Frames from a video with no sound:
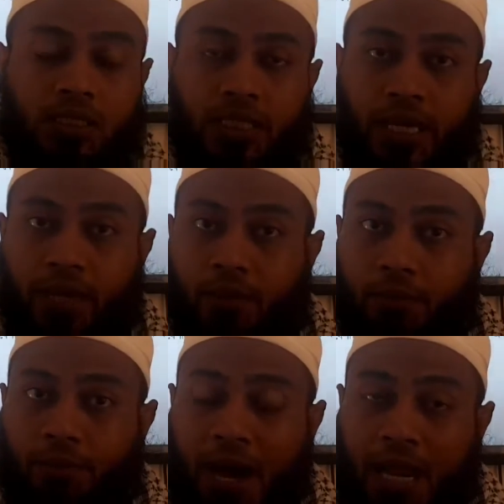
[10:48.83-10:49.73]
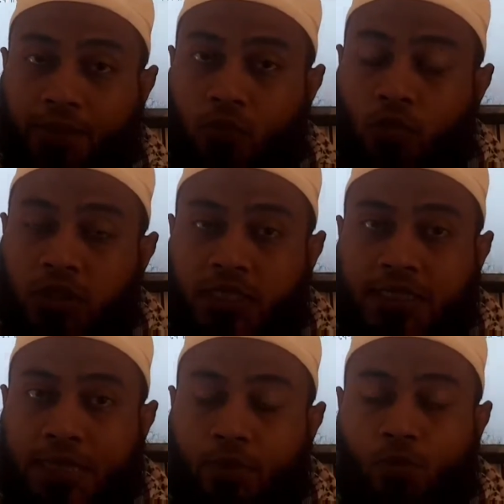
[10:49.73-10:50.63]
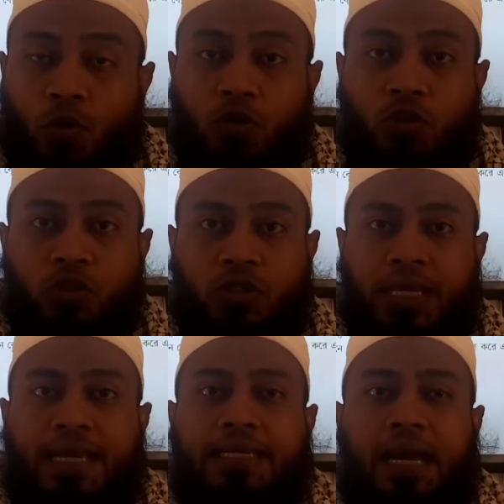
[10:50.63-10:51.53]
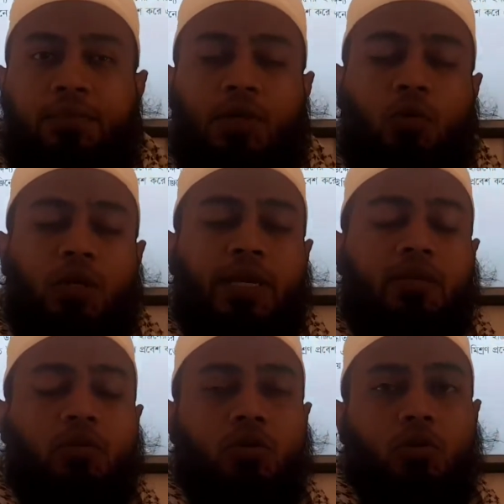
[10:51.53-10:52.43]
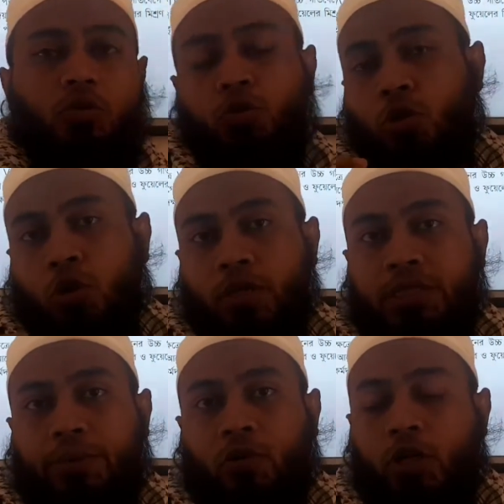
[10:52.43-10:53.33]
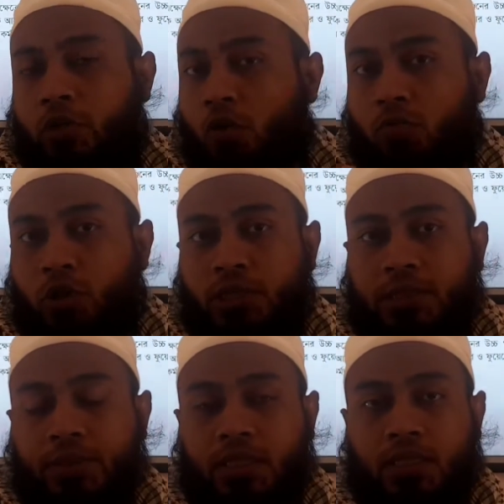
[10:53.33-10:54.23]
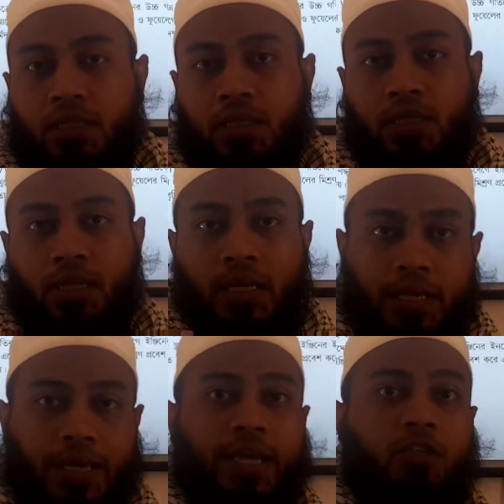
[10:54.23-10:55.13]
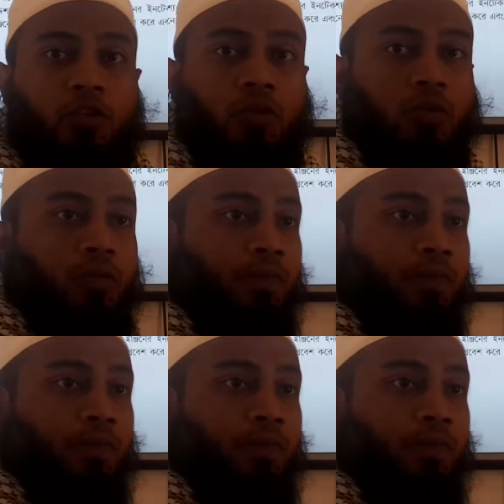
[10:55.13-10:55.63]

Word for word: যে ভাল্ব খুলতেছে এবং বন্ধ হচ্ছে এই টাইমটা অনেক ছোট হয়ে যাবে অনেক কম হয়ে যাবে এই জন্য